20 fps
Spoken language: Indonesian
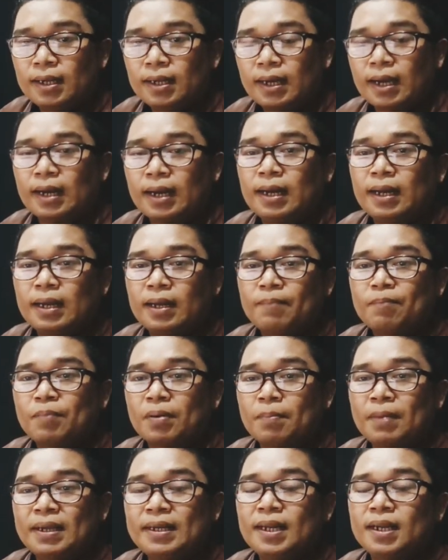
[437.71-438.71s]
karena
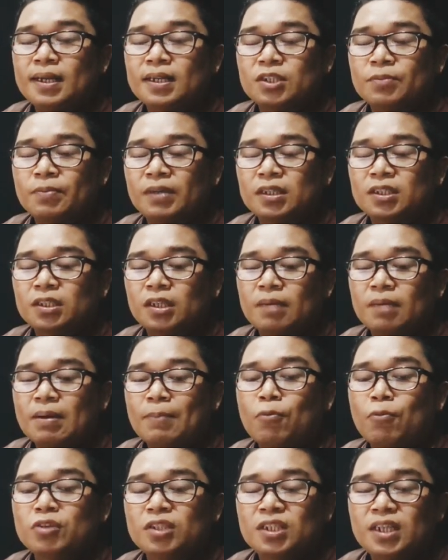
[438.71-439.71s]
permainan
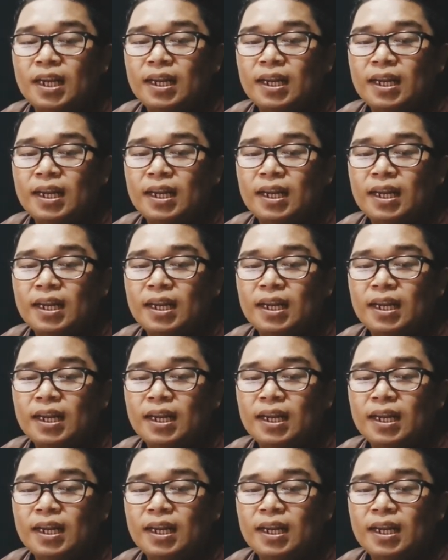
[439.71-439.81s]
skema ponzi